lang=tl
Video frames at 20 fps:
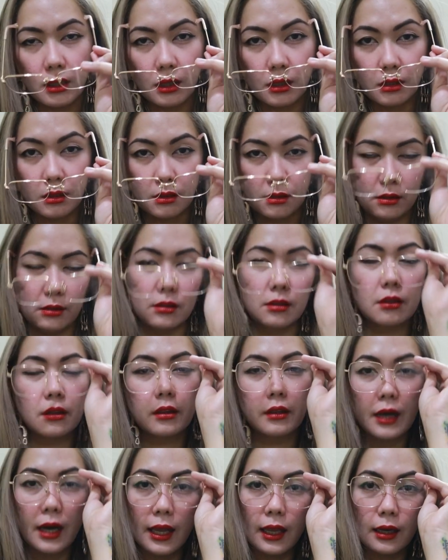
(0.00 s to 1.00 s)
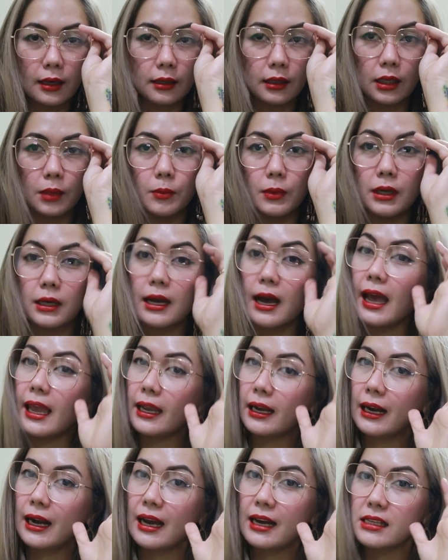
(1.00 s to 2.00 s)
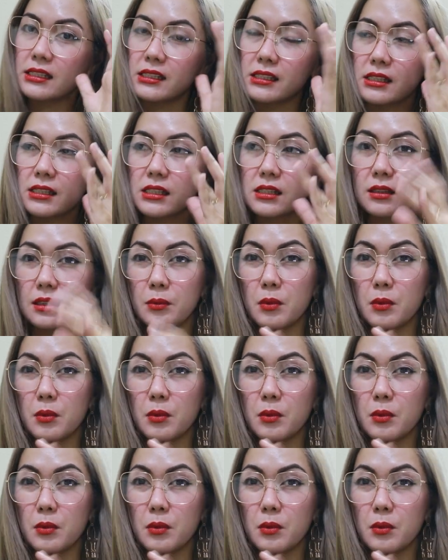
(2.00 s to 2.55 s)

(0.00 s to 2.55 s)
nag-try ka ng ibang eyeglasses.